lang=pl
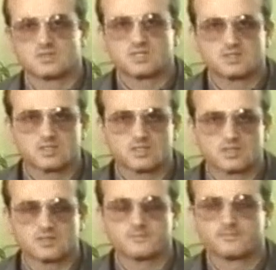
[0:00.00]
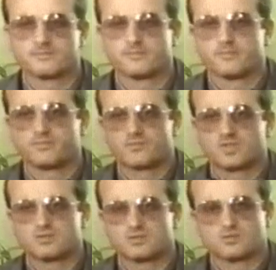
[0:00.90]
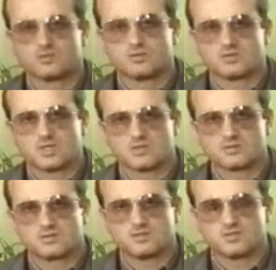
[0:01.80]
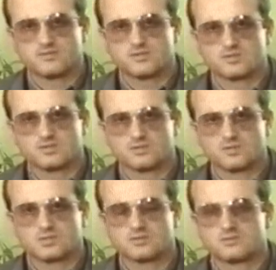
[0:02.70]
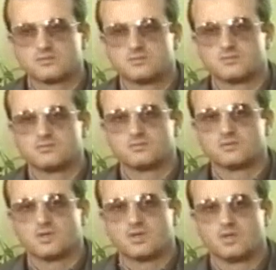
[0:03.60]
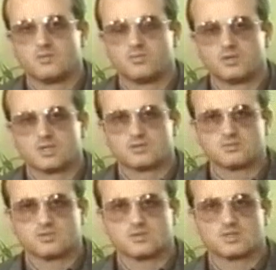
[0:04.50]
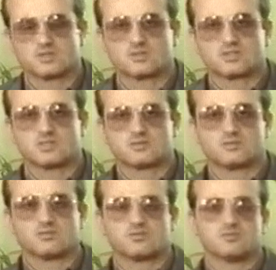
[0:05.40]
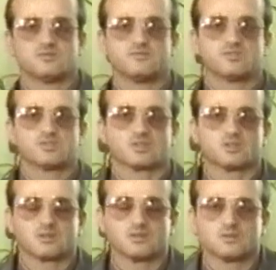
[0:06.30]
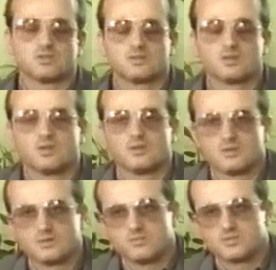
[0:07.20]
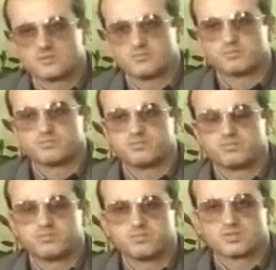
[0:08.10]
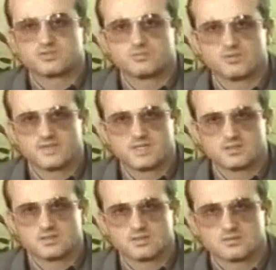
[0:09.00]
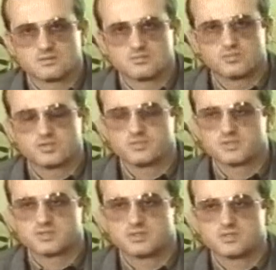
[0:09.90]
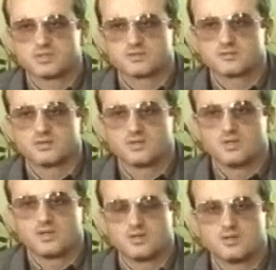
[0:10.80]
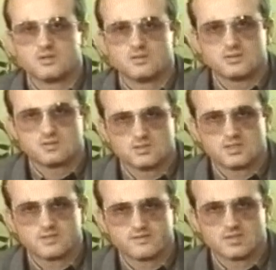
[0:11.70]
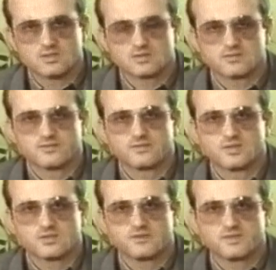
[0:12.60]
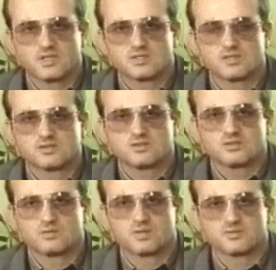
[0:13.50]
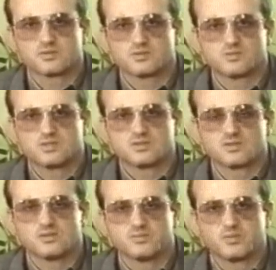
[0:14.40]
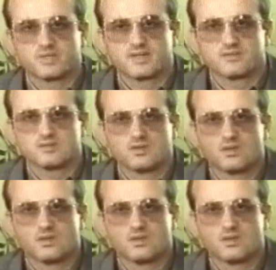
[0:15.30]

krytykę w stosunku do tego, co dzisiaj funkcjonuje. Po jakimś okresie czasu, załóżmy dwóch, trzech tygodni, byśmy podsumowali te propozycje i chcieli je wdrożyć. Wdrożyć w tej części, która w sposób istotny poprawi